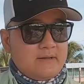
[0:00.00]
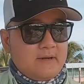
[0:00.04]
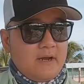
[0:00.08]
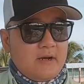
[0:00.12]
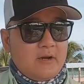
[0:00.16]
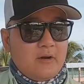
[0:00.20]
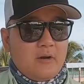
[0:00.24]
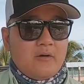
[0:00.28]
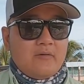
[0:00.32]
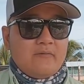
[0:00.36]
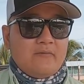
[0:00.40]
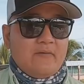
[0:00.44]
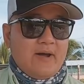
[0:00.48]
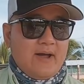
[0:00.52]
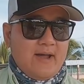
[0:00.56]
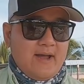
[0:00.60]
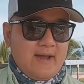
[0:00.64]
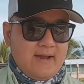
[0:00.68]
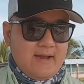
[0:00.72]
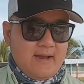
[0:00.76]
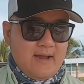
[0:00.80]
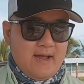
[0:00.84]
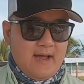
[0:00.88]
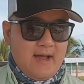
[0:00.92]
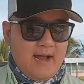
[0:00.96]
kết luận
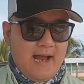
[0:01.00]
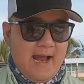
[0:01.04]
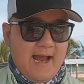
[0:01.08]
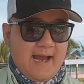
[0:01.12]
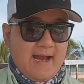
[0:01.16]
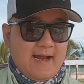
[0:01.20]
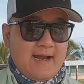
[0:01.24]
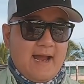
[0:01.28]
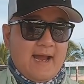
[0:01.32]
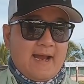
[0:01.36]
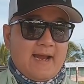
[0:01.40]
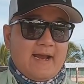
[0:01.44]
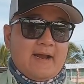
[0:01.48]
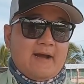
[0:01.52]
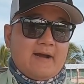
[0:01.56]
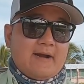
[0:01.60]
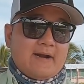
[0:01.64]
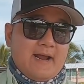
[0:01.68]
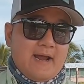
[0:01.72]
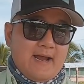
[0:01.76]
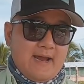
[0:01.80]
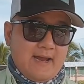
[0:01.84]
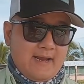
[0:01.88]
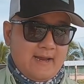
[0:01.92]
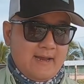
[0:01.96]
về ờ, hai hai cây cần
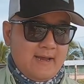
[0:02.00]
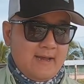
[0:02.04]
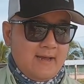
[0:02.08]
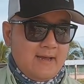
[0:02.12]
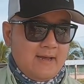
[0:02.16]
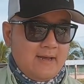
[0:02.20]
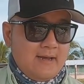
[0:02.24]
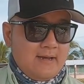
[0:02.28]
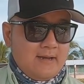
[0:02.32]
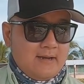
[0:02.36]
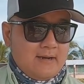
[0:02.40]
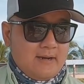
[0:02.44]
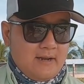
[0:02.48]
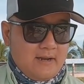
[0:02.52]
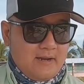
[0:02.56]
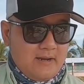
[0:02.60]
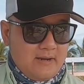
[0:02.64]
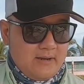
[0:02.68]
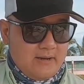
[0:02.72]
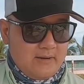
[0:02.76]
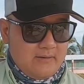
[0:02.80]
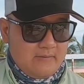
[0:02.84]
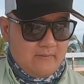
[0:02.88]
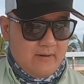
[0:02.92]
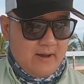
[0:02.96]
này
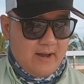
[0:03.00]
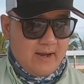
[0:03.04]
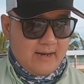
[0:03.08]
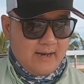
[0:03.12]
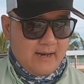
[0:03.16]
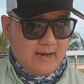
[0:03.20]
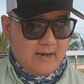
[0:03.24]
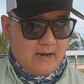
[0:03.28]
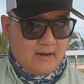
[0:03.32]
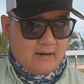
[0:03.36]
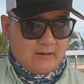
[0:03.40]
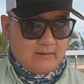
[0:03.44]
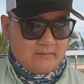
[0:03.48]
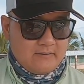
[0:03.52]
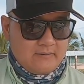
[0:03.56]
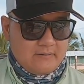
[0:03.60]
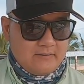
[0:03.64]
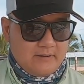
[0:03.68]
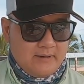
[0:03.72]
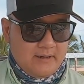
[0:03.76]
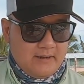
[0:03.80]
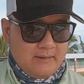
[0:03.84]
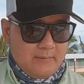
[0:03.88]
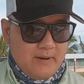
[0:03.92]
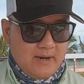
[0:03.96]
thì về cây cần
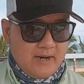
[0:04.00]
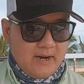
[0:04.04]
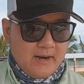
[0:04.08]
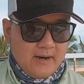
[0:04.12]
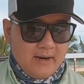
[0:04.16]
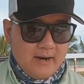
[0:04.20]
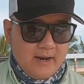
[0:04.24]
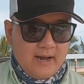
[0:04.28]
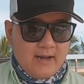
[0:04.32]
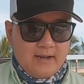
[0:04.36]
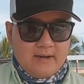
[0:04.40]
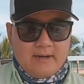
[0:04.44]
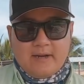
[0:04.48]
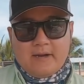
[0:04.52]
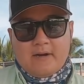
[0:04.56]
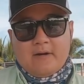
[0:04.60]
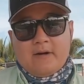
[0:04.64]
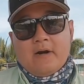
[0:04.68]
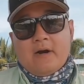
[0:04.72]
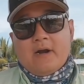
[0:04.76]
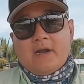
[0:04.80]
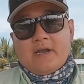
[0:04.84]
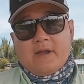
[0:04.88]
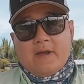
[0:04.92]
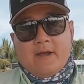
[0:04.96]
máy đứng á, thì có
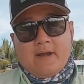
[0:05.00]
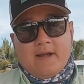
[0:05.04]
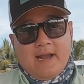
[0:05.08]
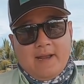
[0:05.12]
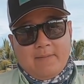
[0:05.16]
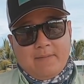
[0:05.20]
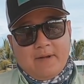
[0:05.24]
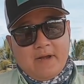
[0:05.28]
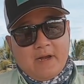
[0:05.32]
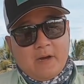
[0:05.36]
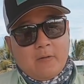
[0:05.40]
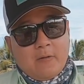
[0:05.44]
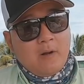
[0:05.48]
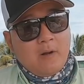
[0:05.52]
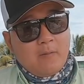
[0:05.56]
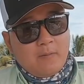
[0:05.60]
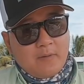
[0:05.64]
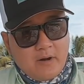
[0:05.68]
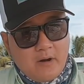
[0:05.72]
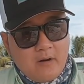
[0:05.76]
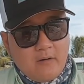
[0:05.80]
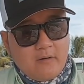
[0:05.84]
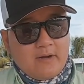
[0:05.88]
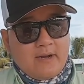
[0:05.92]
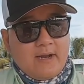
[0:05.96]
rất là nhiều anh em đã lóc
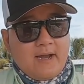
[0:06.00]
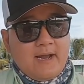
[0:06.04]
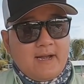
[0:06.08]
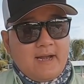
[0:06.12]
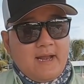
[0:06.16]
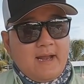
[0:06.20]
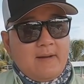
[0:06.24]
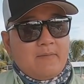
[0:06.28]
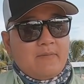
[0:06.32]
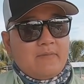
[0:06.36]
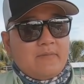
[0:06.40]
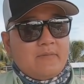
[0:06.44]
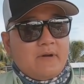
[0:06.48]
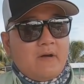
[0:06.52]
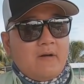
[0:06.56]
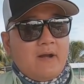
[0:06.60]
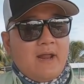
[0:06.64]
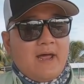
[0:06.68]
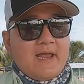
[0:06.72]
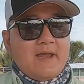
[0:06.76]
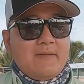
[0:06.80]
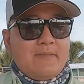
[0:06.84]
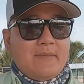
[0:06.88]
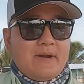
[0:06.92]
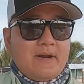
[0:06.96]
rồi thì anh em nói
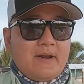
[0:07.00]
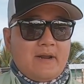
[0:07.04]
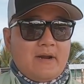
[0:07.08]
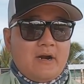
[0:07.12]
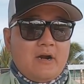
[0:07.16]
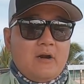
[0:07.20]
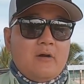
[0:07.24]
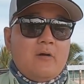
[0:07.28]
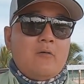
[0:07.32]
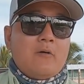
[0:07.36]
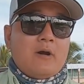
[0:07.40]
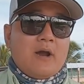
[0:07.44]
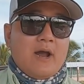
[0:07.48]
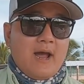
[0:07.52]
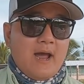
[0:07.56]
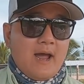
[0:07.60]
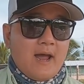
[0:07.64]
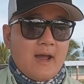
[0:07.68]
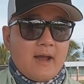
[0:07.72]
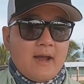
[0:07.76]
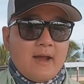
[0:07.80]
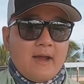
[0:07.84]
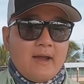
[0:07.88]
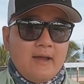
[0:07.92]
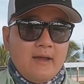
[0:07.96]
lại với mình là rất là ok